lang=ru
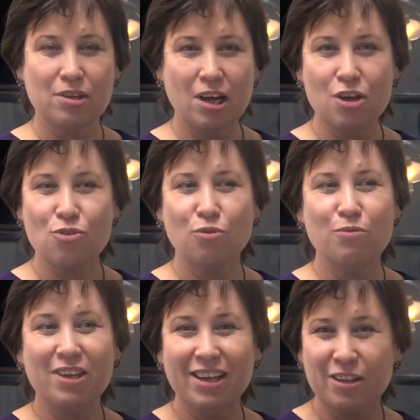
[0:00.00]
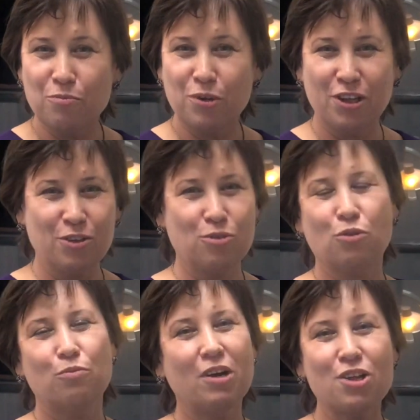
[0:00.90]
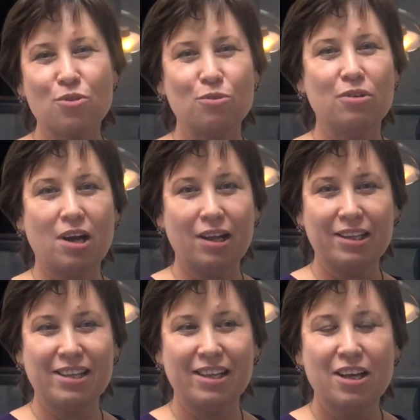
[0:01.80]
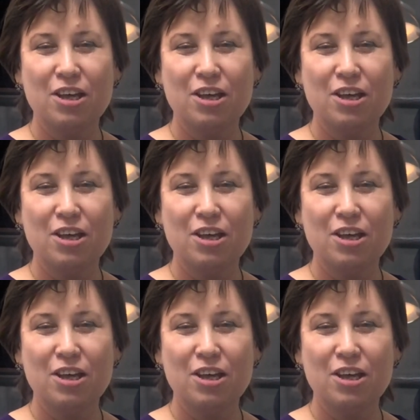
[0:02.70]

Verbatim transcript: знаю, что мне это принесет большую радость